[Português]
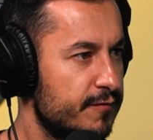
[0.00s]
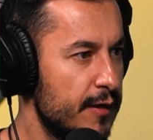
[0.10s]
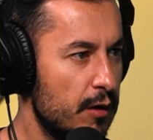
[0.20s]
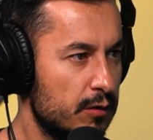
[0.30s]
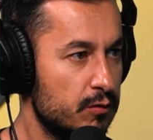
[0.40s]

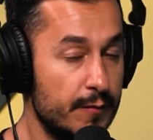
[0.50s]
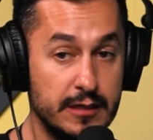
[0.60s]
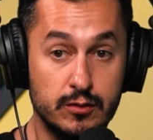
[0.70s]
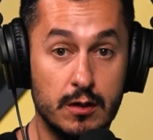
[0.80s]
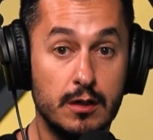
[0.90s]
foi logo do
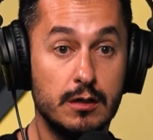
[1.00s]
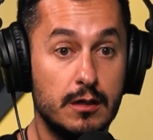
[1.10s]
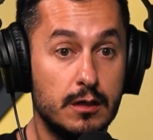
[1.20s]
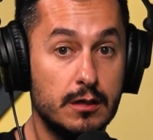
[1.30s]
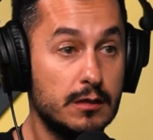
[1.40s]
começo.
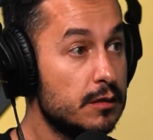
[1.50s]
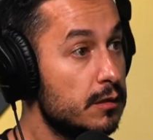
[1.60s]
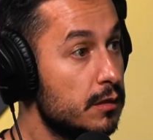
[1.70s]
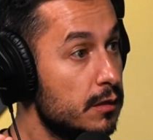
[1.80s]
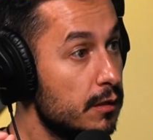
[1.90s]

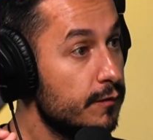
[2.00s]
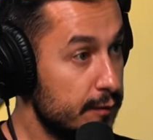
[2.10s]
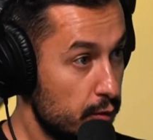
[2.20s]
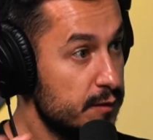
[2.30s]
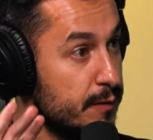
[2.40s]

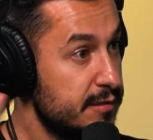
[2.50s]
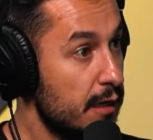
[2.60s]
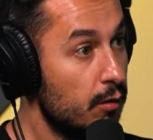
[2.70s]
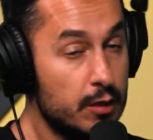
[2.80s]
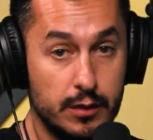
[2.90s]
Fator
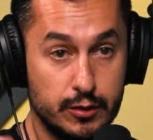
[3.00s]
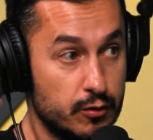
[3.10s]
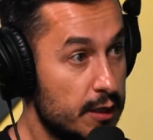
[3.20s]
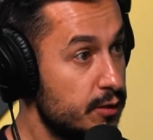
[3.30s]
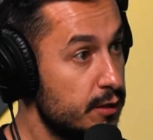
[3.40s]
especial,
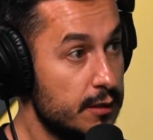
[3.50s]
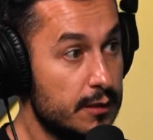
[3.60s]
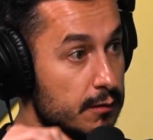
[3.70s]
sorte